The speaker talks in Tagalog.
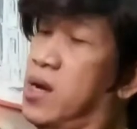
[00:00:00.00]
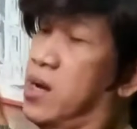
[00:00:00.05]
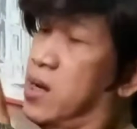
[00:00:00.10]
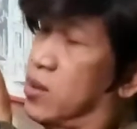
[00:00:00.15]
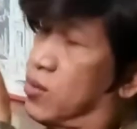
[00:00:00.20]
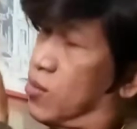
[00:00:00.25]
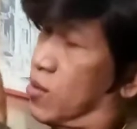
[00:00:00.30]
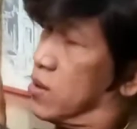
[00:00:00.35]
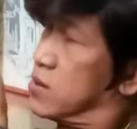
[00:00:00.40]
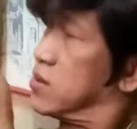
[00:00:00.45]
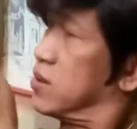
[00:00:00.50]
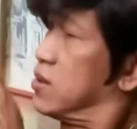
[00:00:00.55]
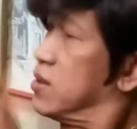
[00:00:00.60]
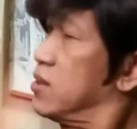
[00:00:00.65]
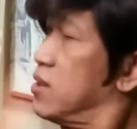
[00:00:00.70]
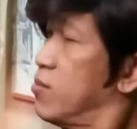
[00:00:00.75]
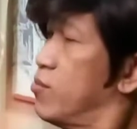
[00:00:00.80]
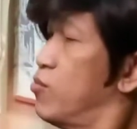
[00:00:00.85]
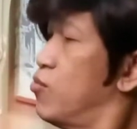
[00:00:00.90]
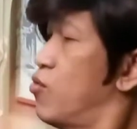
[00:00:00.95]
Ito kasi
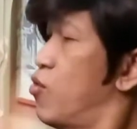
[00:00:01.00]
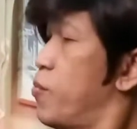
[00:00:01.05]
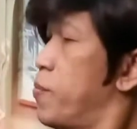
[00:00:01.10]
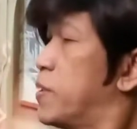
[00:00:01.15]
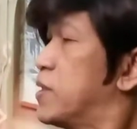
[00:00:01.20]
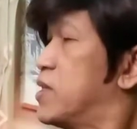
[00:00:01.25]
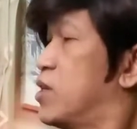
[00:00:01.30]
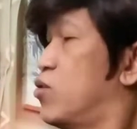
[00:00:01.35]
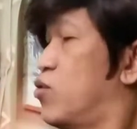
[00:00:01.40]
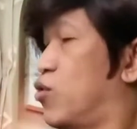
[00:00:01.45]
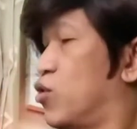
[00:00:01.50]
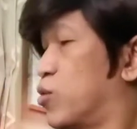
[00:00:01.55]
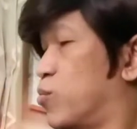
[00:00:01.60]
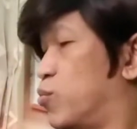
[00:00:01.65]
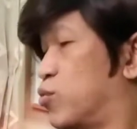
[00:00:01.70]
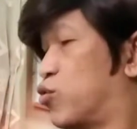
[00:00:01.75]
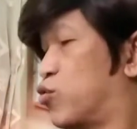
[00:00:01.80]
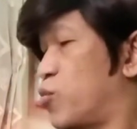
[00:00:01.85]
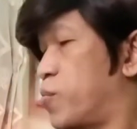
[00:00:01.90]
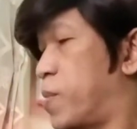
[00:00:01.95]
tingnan mo, oh, pag sinuot
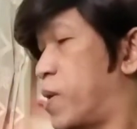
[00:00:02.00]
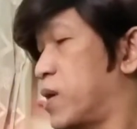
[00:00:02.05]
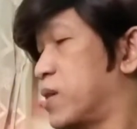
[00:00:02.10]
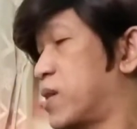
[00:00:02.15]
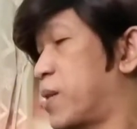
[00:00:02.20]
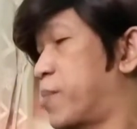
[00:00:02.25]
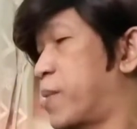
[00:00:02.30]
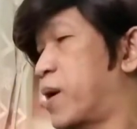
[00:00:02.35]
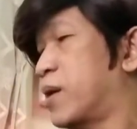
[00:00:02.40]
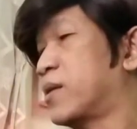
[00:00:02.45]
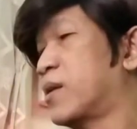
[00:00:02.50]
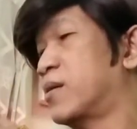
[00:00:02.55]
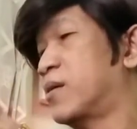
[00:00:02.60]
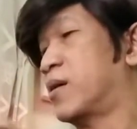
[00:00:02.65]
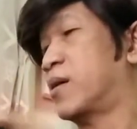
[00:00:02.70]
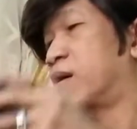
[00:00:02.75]
mo to, bakit na bakit ang